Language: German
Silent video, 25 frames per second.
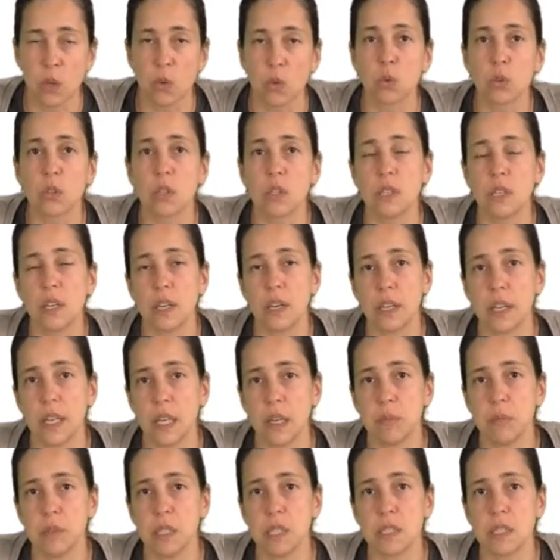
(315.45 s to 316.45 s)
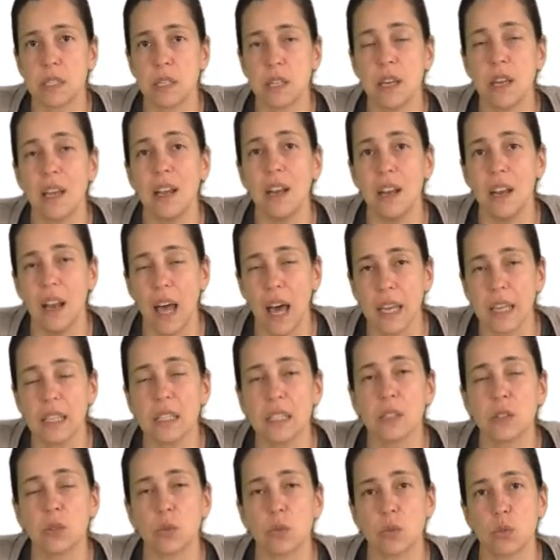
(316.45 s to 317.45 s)
oder die Ergebnisse
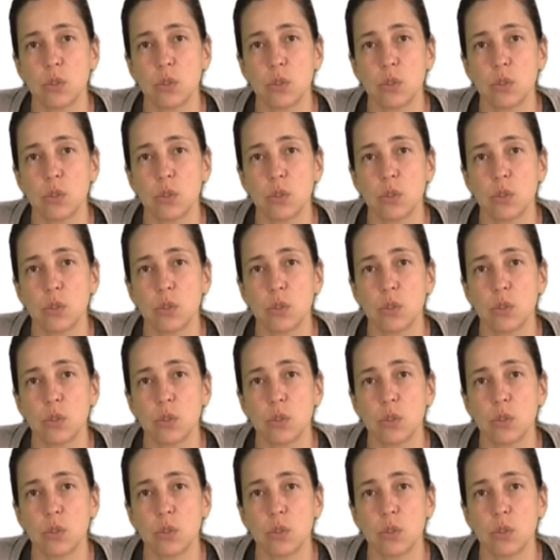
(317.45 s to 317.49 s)
leicht